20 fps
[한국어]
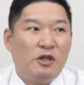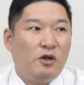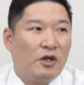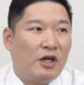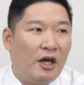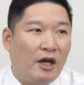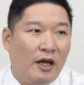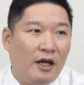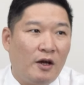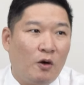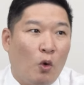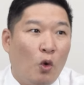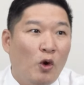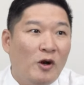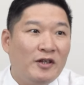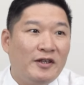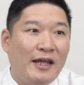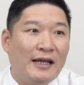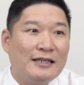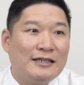이렇게
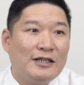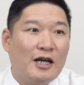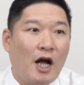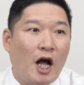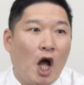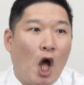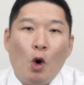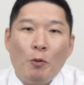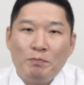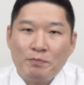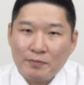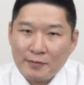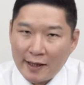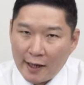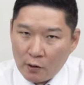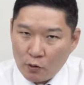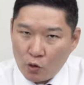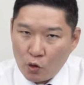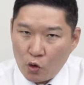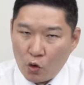오일 탱크가
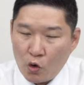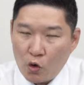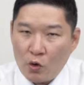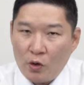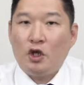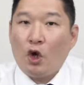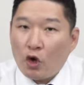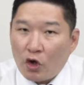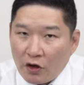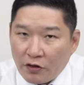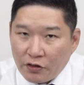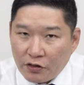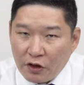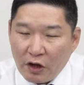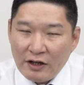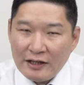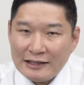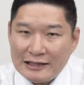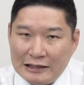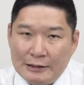없다고
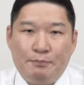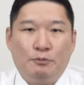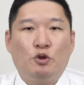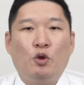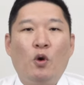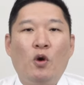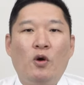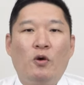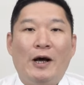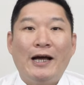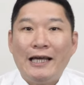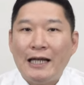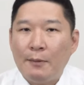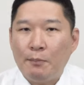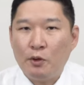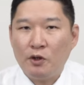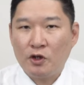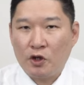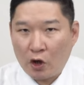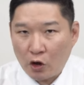여겼던 집도 확인해
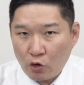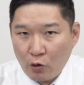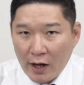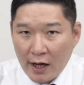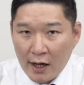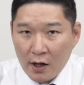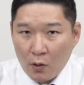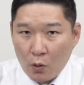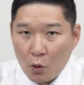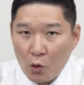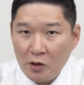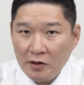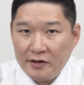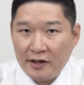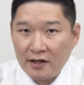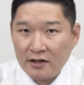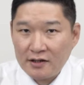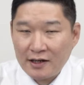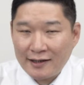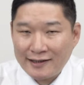본 결과 오일
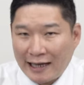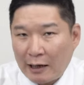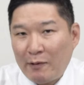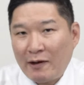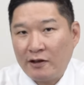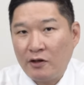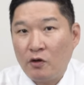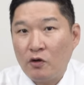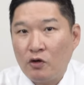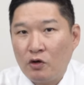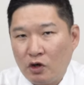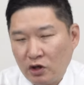탱크가 나왔던